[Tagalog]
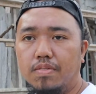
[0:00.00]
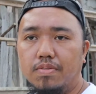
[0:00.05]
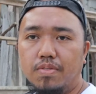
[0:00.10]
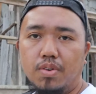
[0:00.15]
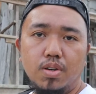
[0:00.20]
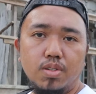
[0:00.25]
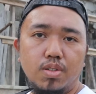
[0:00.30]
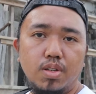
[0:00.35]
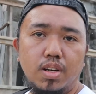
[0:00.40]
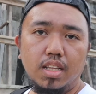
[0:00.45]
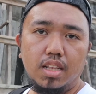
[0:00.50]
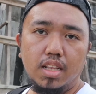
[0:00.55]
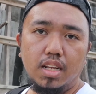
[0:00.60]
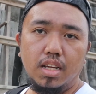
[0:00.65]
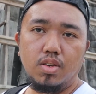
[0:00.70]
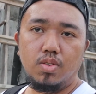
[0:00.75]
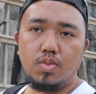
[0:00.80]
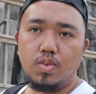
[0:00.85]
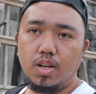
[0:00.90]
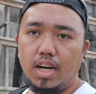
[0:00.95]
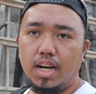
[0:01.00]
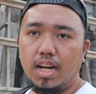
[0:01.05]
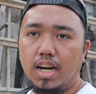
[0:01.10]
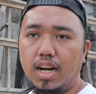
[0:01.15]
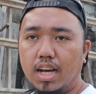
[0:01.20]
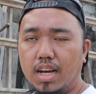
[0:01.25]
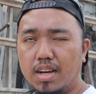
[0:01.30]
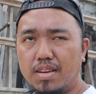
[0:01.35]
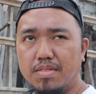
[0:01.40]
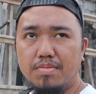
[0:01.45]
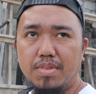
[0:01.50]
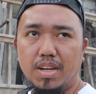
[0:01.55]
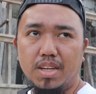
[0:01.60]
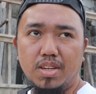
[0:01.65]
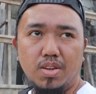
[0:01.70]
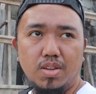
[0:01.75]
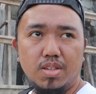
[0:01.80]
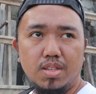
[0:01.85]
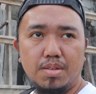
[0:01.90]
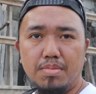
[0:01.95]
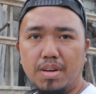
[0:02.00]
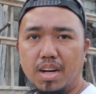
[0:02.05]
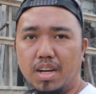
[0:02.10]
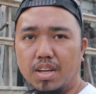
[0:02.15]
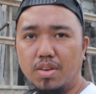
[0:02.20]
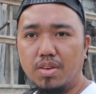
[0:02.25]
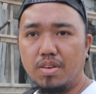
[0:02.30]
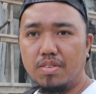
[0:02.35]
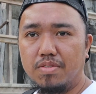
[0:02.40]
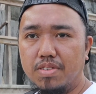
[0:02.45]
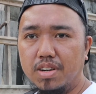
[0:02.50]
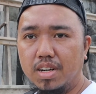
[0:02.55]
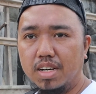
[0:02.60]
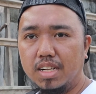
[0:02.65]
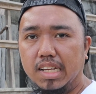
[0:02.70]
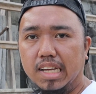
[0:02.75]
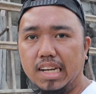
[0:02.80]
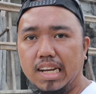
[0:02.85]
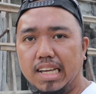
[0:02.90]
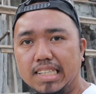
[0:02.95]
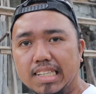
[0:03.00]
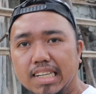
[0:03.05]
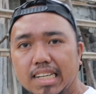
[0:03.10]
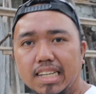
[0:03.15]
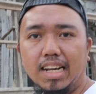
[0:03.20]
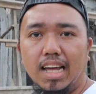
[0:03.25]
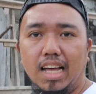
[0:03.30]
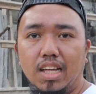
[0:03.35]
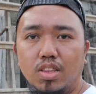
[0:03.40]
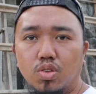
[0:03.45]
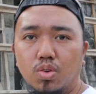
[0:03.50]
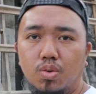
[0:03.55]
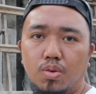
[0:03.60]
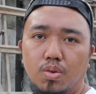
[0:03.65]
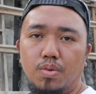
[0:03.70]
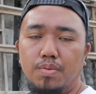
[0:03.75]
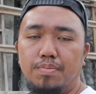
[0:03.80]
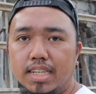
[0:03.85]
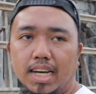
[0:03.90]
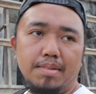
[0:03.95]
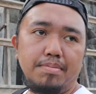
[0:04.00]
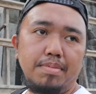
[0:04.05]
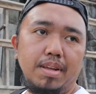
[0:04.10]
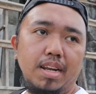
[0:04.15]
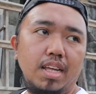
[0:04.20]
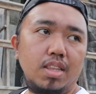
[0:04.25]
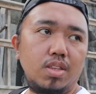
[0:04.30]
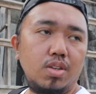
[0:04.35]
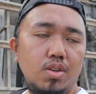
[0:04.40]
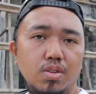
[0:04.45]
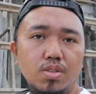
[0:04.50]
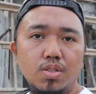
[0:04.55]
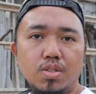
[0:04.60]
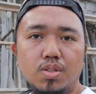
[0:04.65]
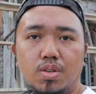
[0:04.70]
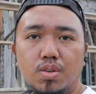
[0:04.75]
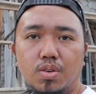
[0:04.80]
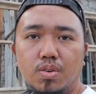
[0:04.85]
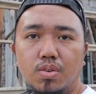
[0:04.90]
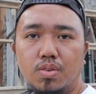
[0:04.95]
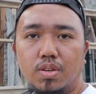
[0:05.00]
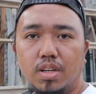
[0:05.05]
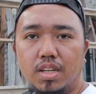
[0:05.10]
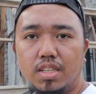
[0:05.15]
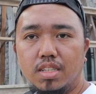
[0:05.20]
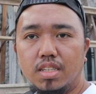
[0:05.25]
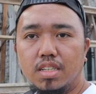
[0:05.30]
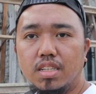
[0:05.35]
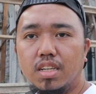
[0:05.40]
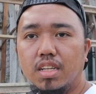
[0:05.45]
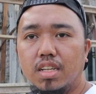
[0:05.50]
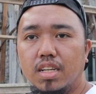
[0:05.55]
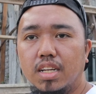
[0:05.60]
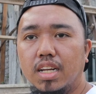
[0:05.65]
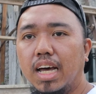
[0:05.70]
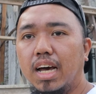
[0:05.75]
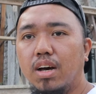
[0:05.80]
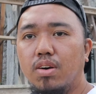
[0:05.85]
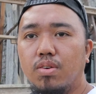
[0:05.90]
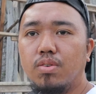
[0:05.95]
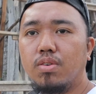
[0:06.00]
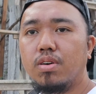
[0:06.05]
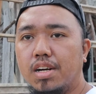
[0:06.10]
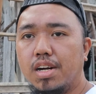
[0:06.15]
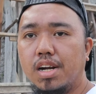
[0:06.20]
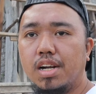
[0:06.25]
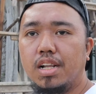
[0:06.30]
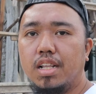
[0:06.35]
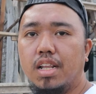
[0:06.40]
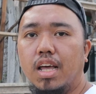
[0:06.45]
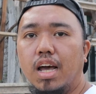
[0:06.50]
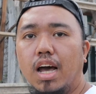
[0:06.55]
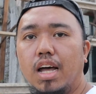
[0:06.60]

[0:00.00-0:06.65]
unfortunately nung nakaraang bagyo si Bagyong Ferdy nasira itong chapel na to. So it's now currently